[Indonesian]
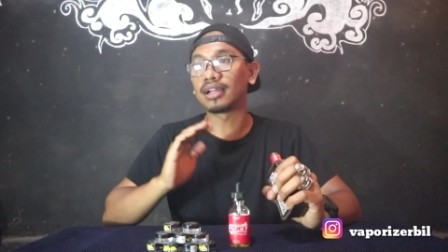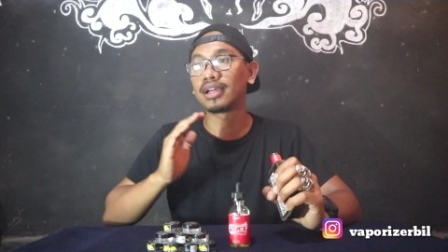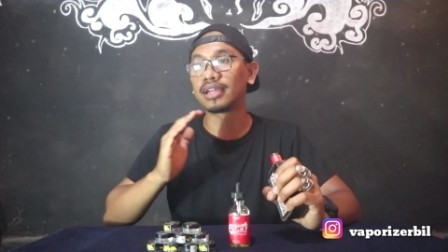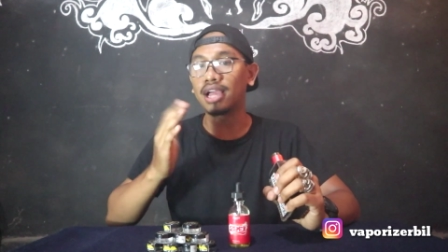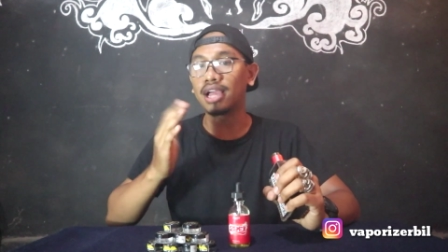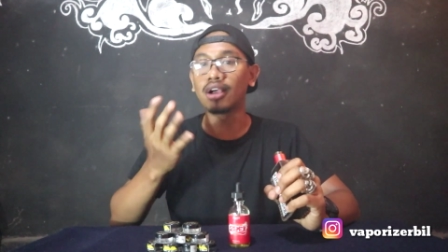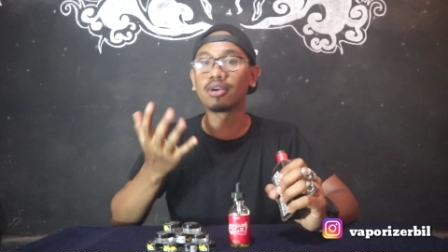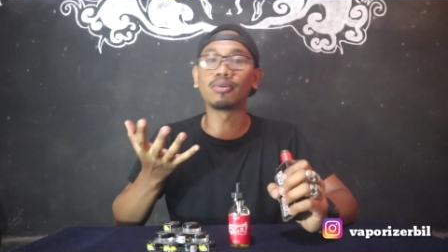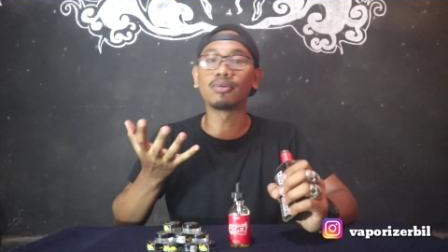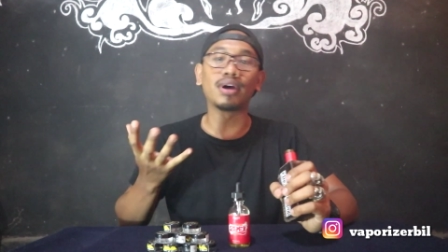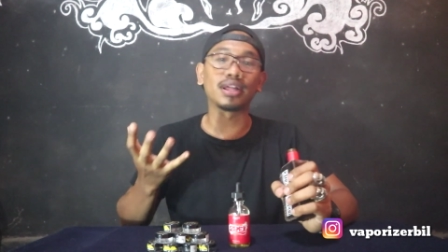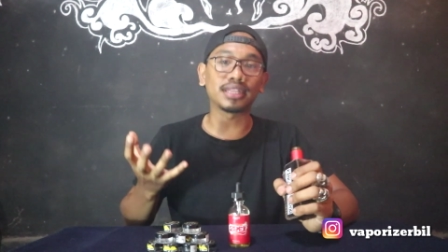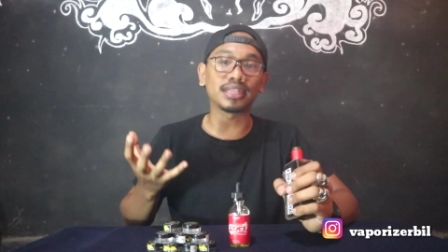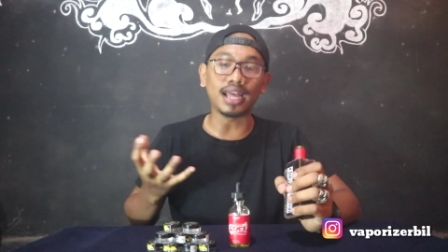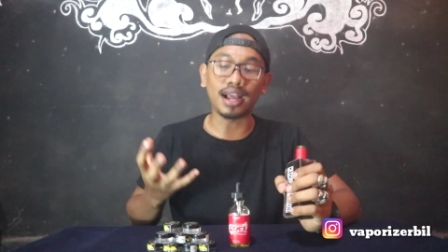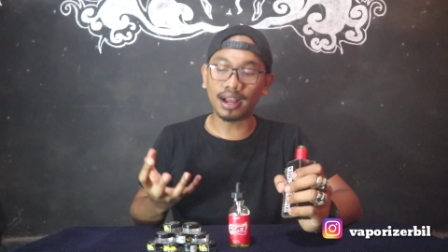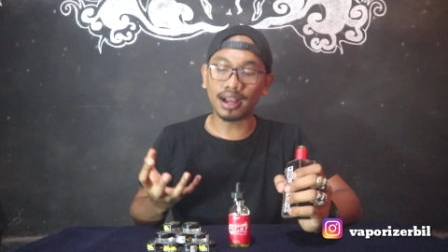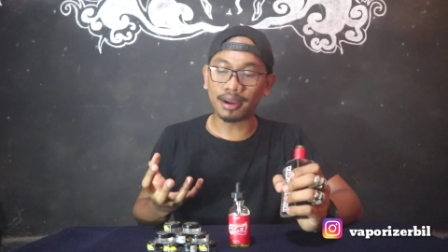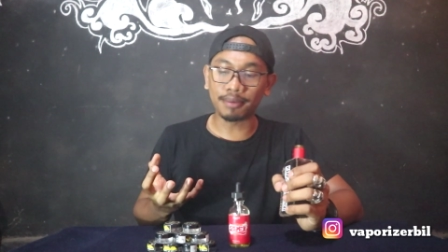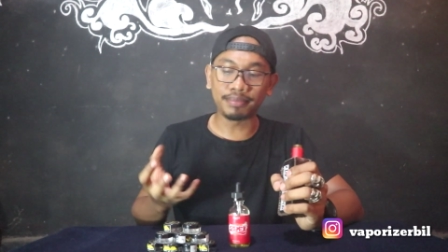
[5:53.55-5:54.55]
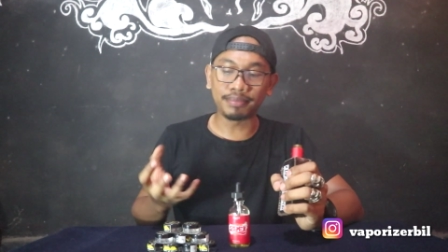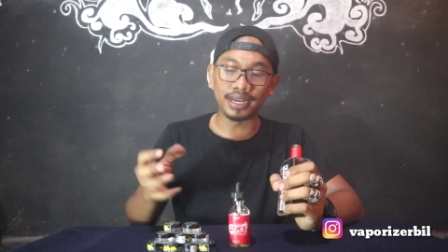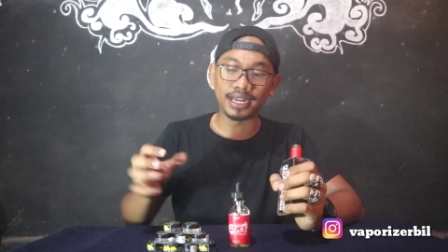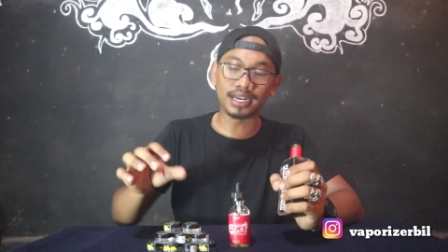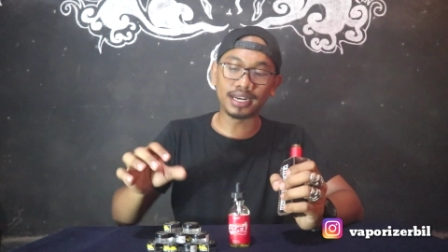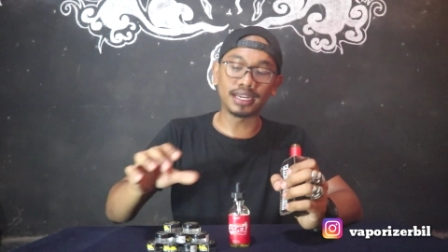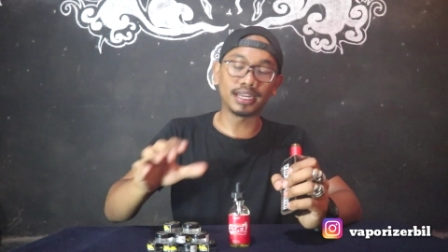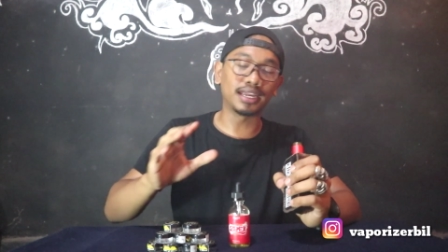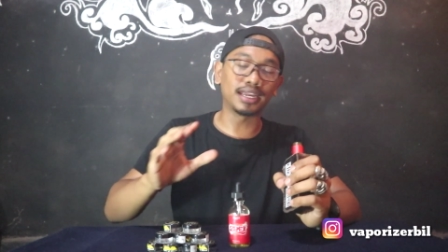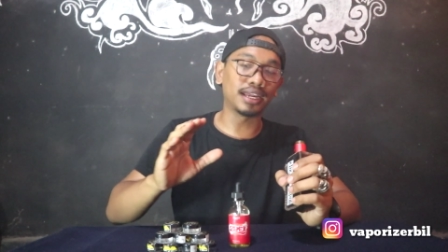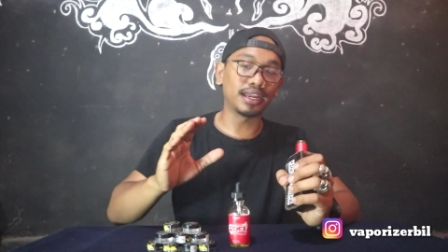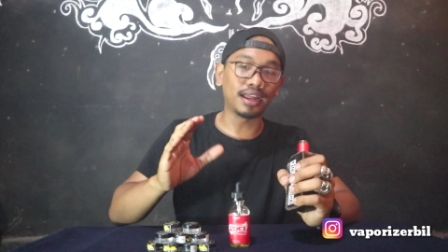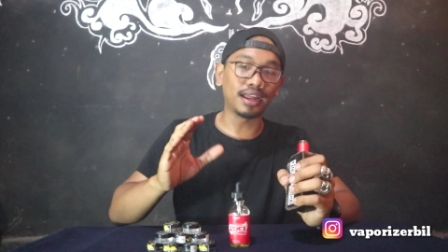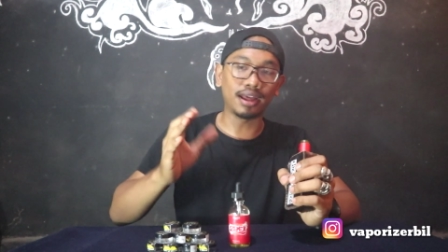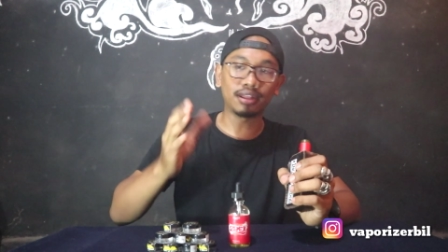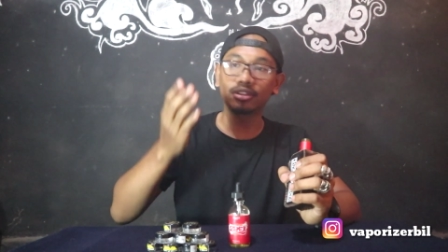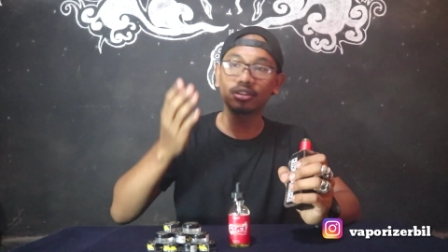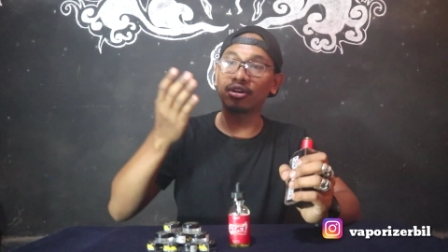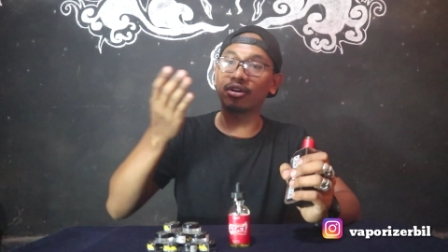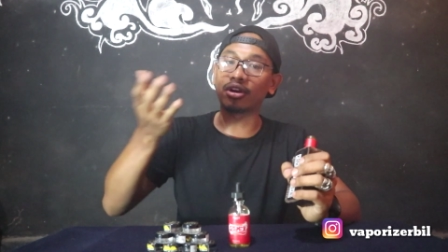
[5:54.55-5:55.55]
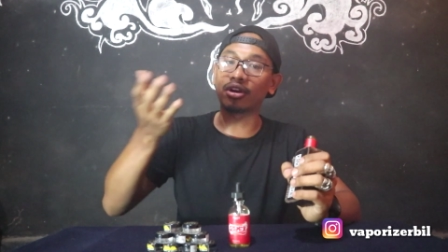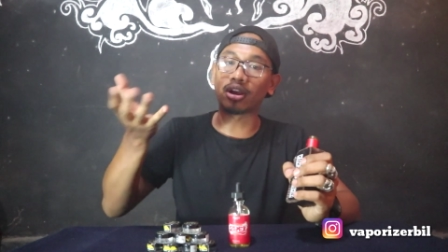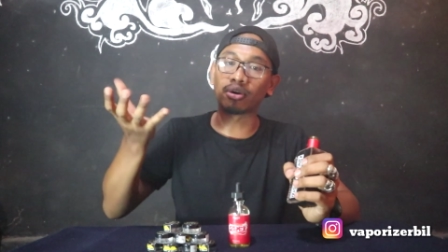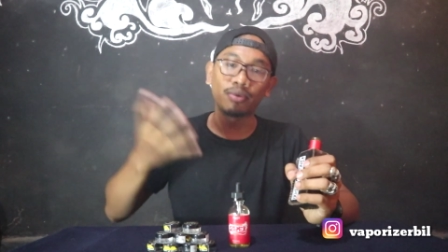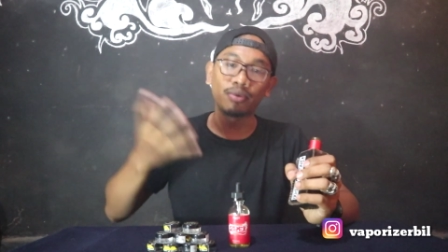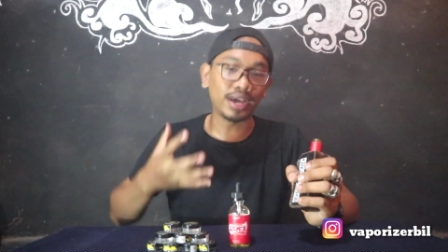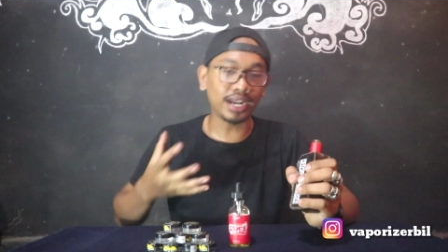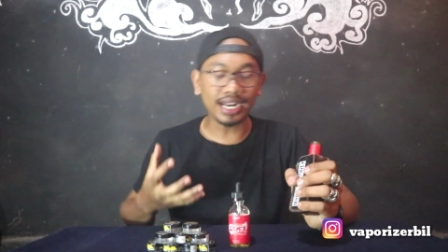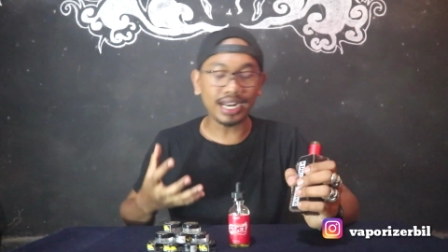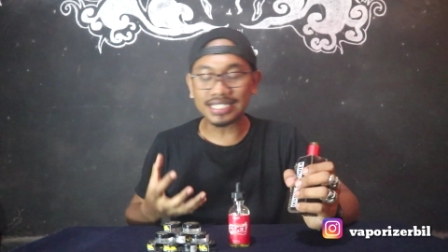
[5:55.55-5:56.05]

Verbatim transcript: yang gua tangkap dari atau yang gua